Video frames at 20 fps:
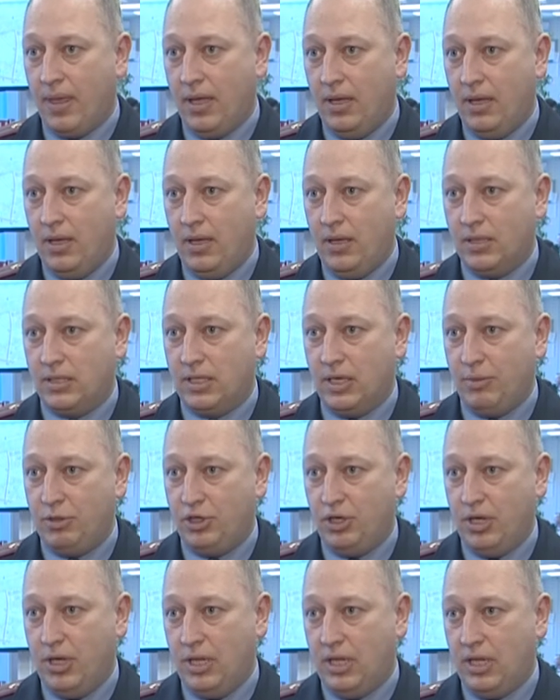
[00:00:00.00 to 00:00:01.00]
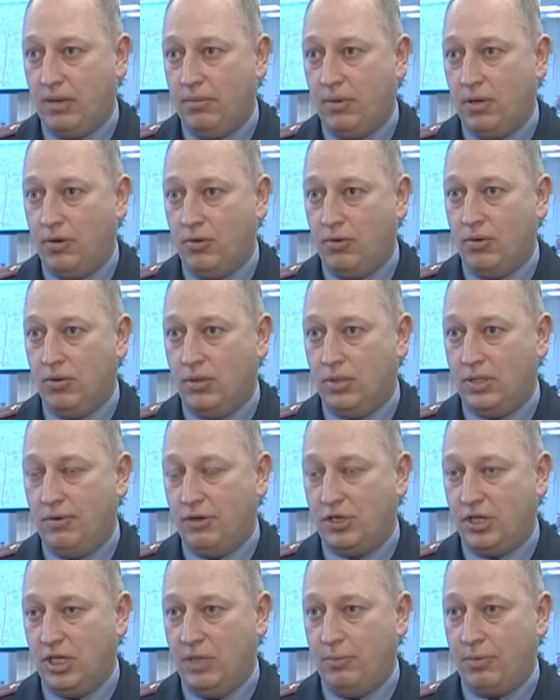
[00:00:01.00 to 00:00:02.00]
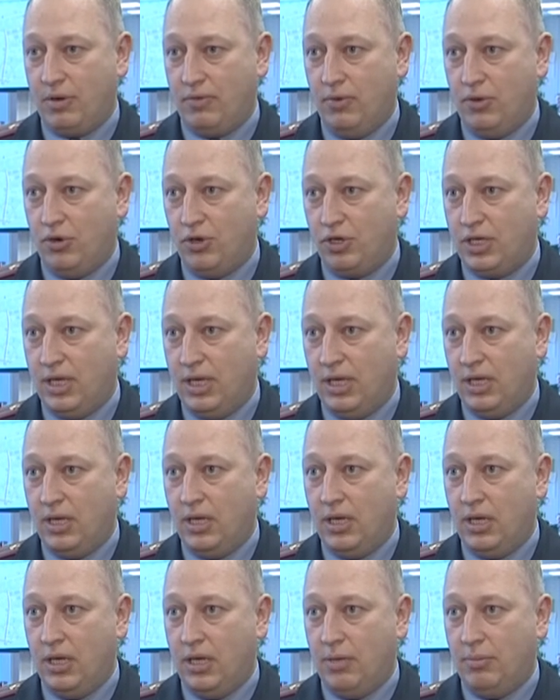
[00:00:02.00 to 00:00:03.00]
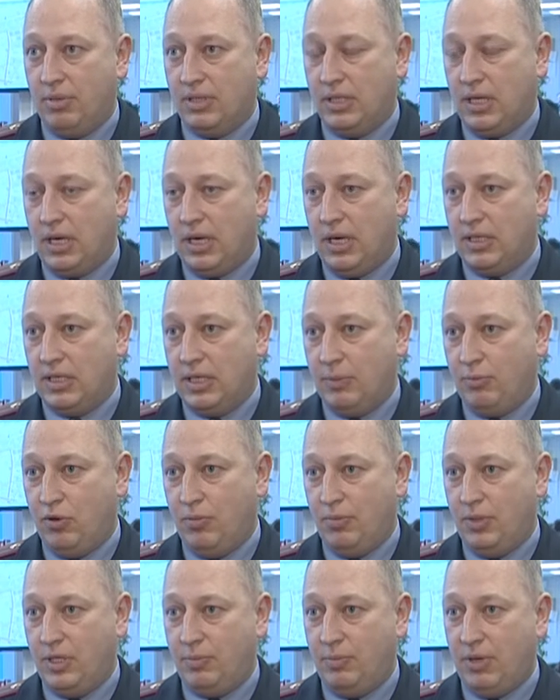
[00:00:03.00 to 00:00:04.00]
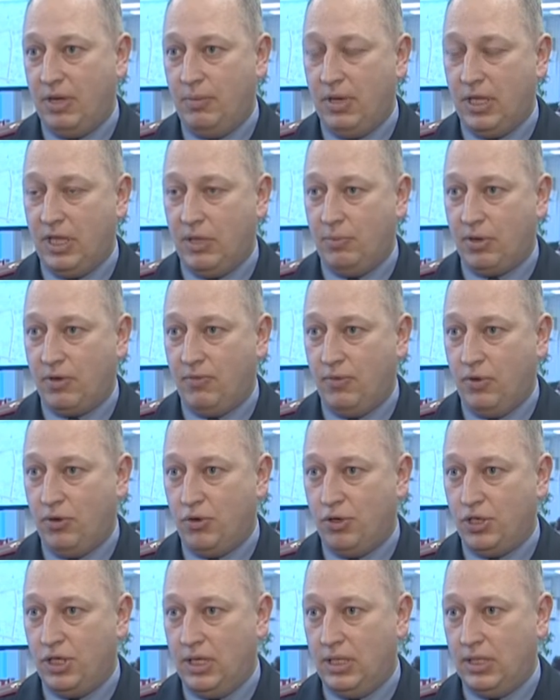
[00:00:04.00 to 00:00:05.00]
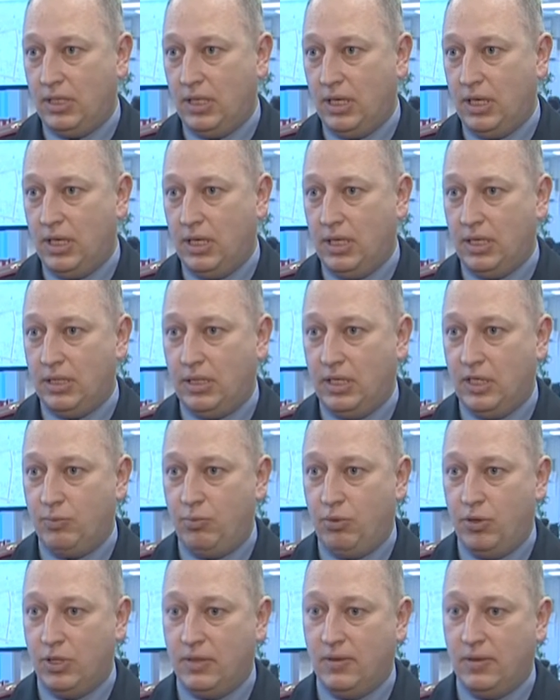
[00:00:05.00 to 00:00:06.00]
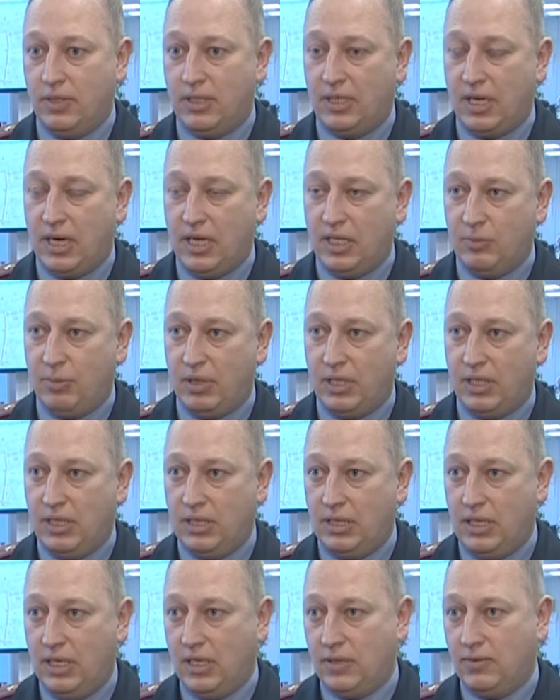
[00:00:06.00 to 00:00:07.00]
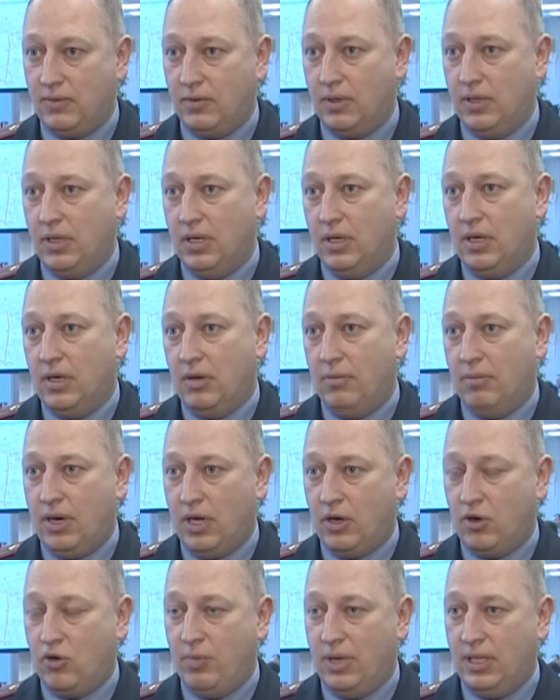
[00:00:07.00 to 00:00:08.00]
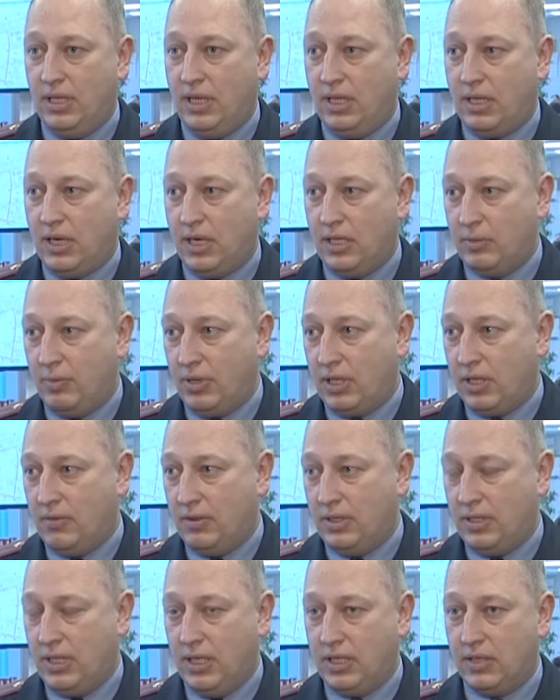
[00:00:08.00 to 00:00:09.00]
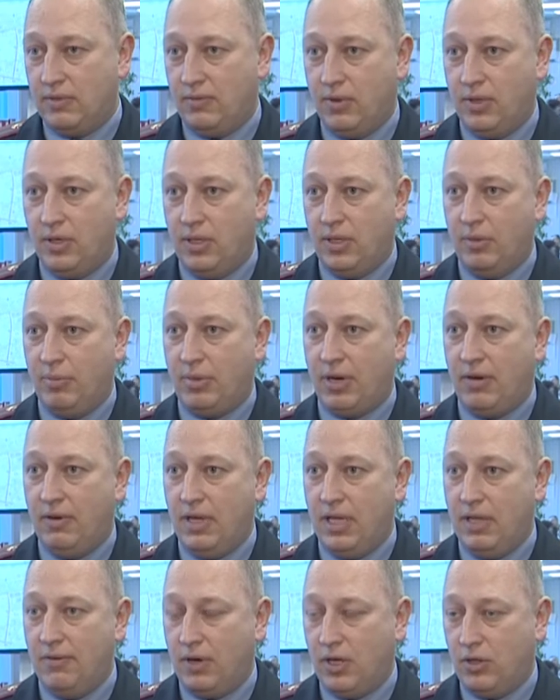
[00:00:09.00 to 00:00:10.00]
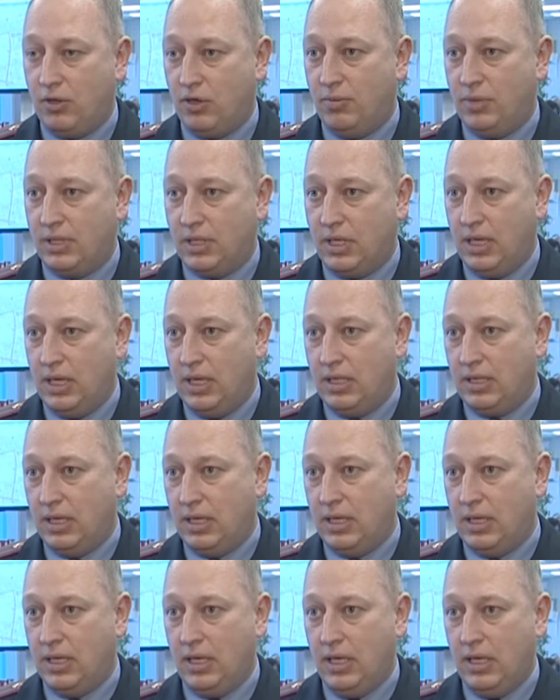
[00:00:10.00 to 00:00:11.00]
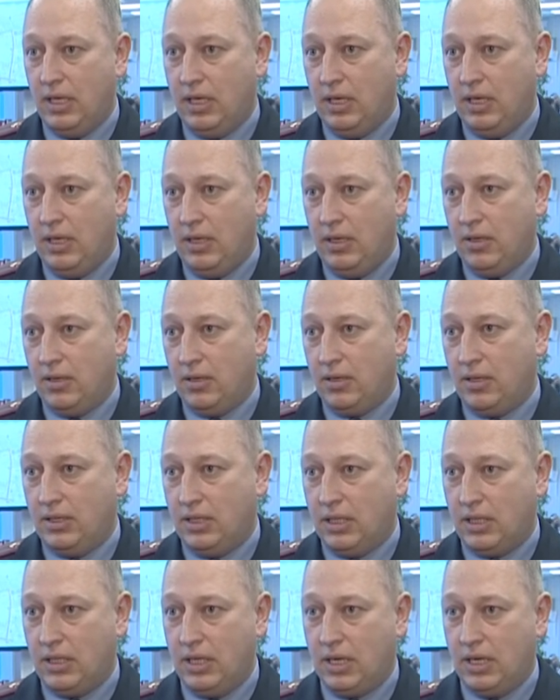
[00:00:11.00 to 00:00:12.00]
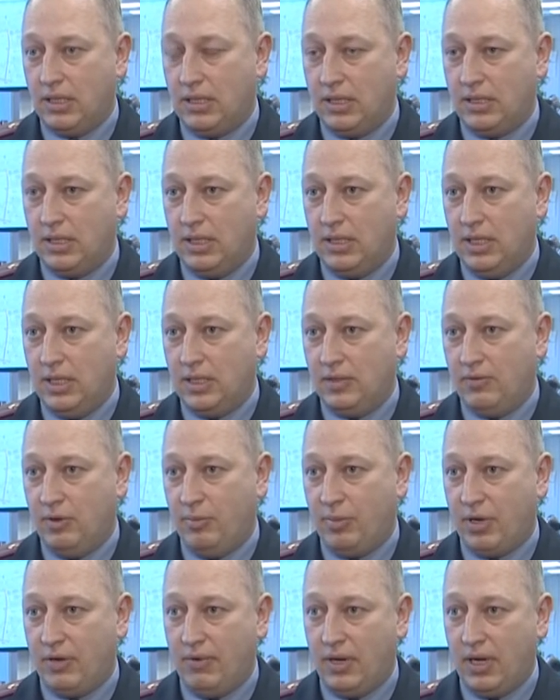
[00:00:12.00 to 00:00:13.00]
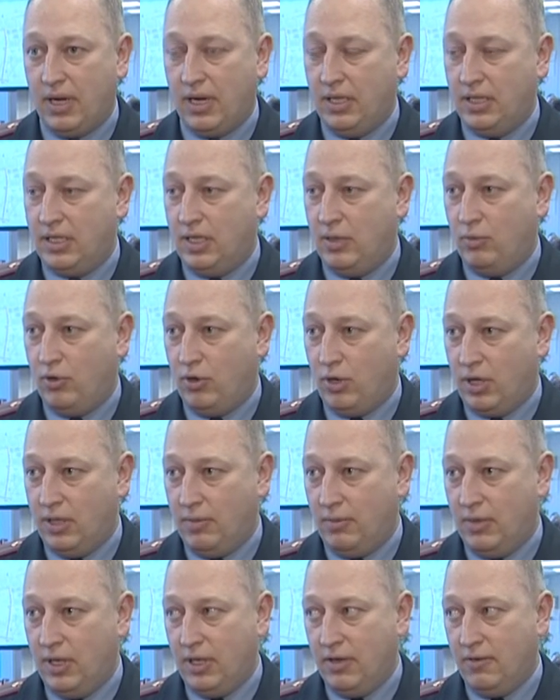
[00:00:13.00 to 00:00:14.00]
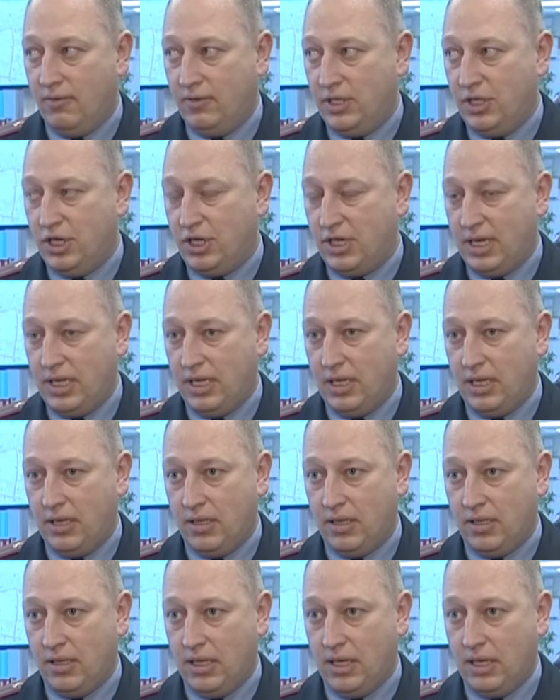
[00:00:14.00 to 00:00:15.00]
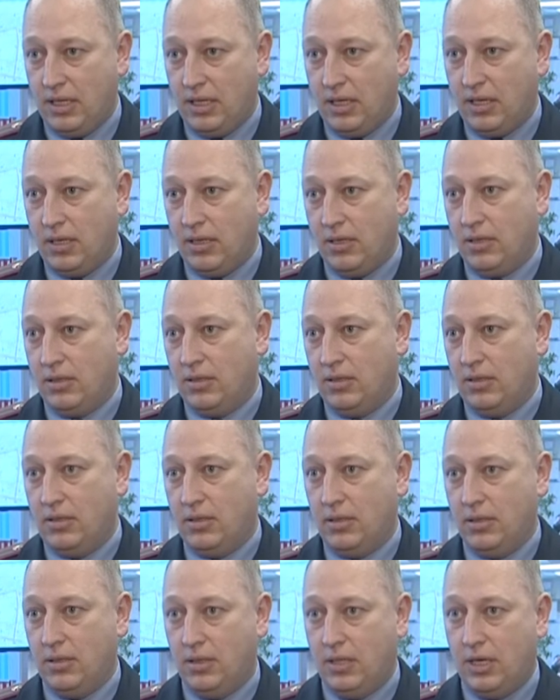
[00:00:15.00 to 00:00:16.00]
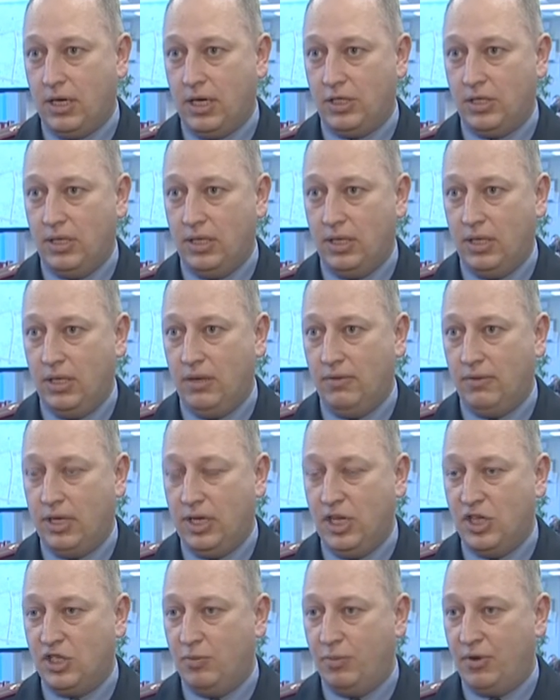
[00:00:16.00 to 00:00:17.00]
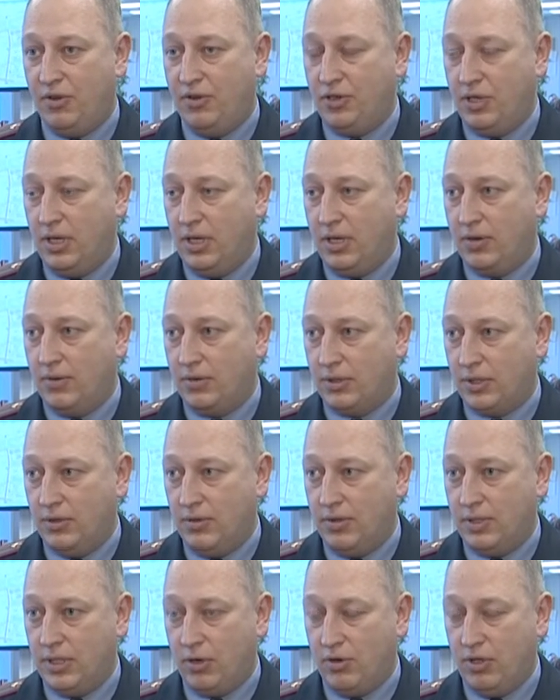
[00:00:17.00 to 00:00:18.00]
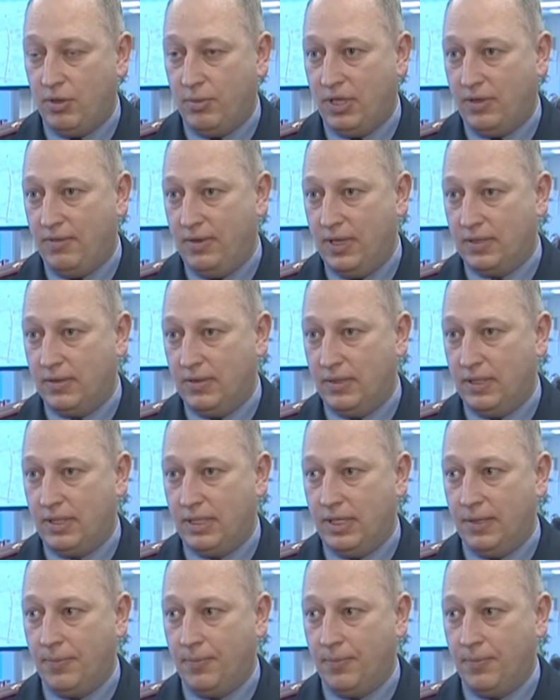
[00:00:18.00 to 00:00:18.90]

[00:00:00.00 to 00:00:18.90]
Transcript: И сообщили нам о совершении правонарушения. Постарались запомнить приметы правонарушителей, если использовалось транспортное средство, марку, модель транспортного средства, направление, в котором скрылись они, и где-то оказать содействие правоохранительным органам в задержании данных граждан и в дальнейшем привлечении к установленным законом ответственности.